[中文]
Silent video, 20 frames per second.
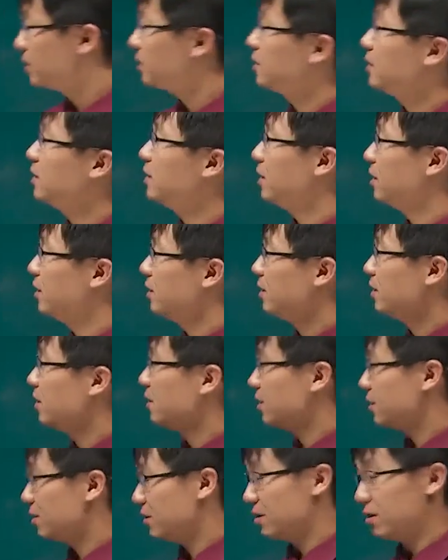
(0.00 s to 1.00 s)
是一个
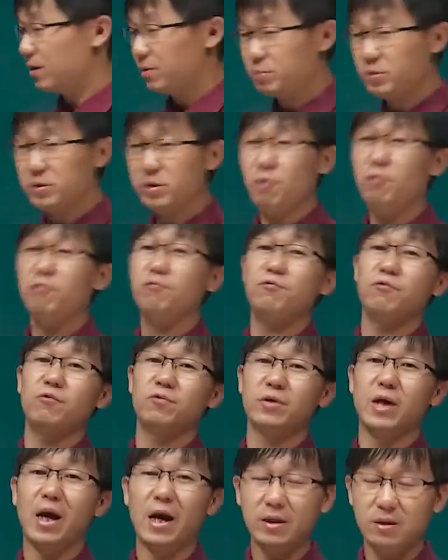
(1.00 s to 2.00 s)
呃比较
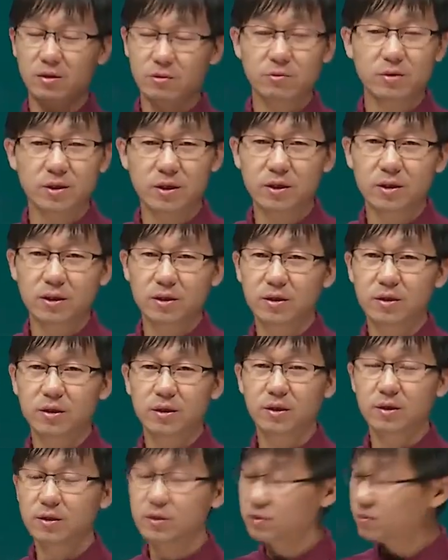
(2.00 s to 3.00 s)
复杂的过程。
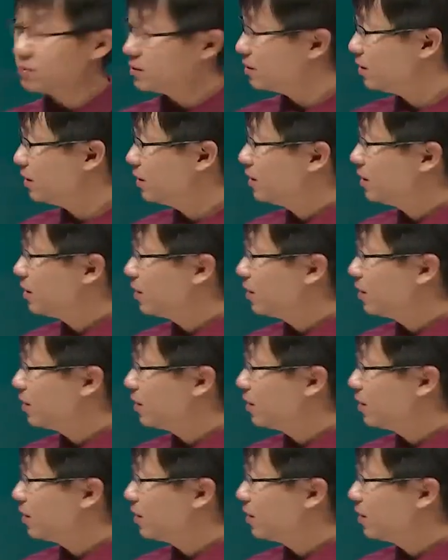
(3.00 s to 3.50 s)
啊，就是